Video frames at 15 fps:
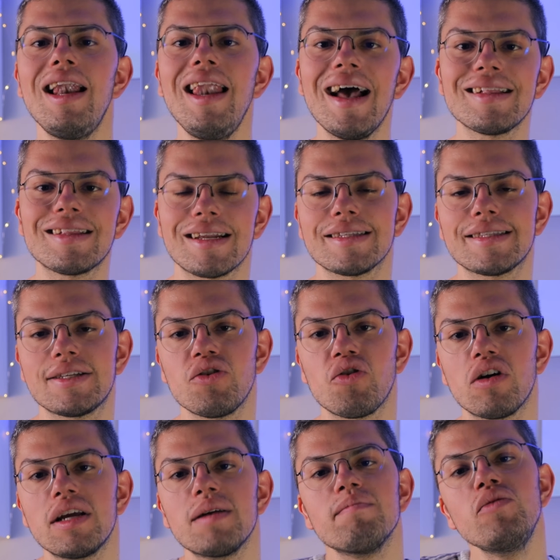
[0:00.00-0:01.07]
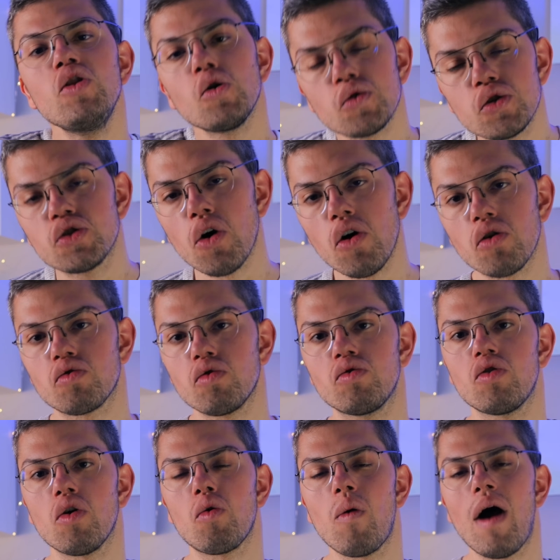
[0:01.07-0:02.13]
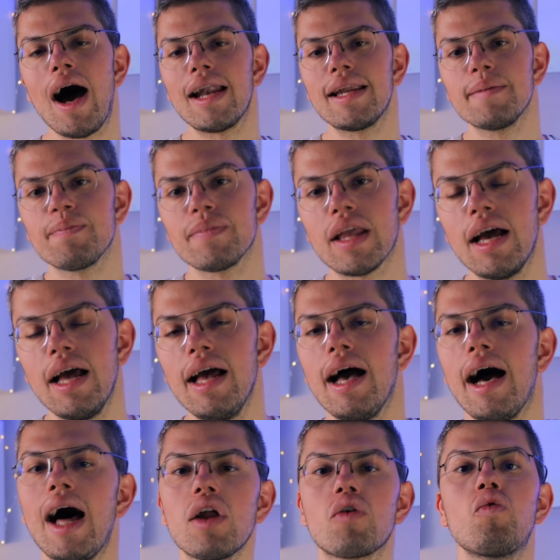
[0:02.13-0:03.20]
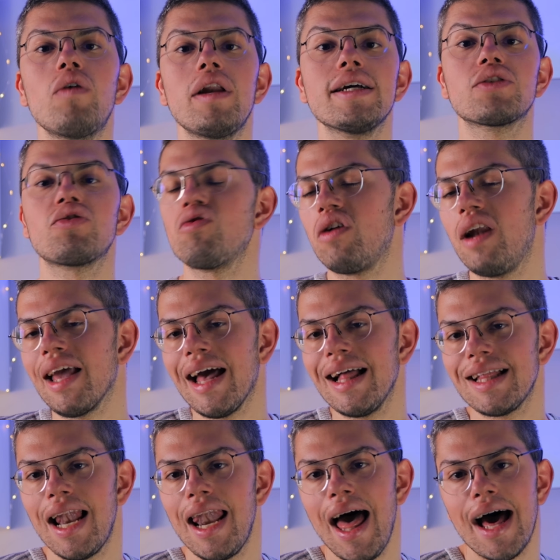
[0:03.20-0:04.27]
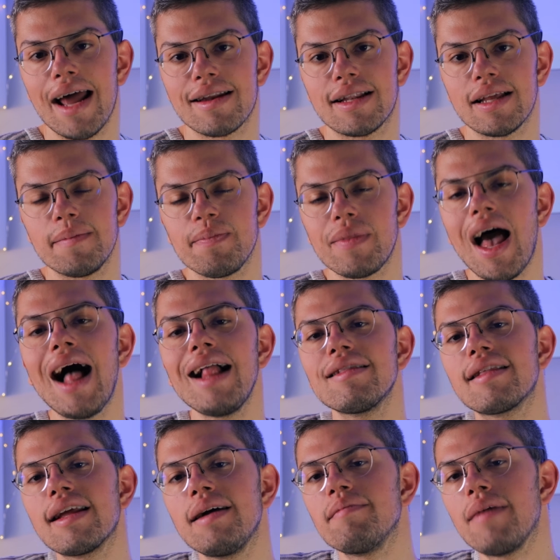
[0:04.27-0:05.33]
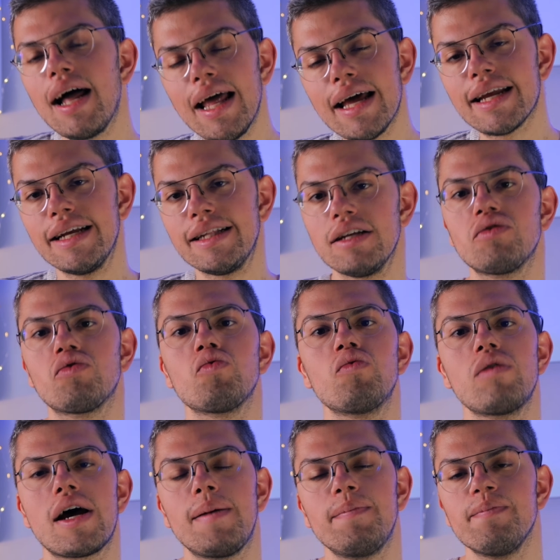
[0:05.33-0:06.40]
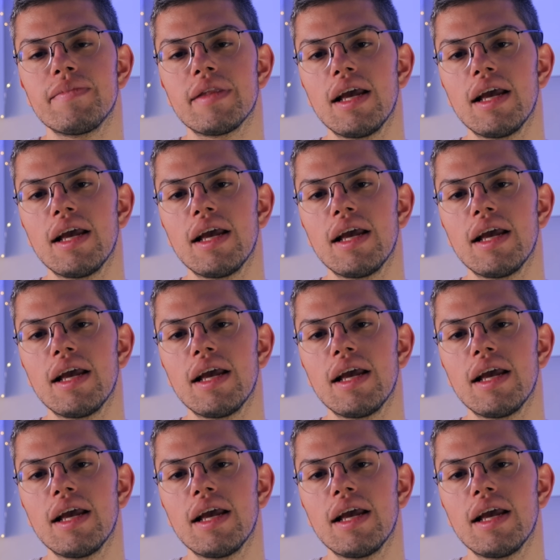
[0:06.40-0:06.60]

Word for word: le attrazioni non sono tutte uguali. Alcune sono legate all'arte, altre all'architettura.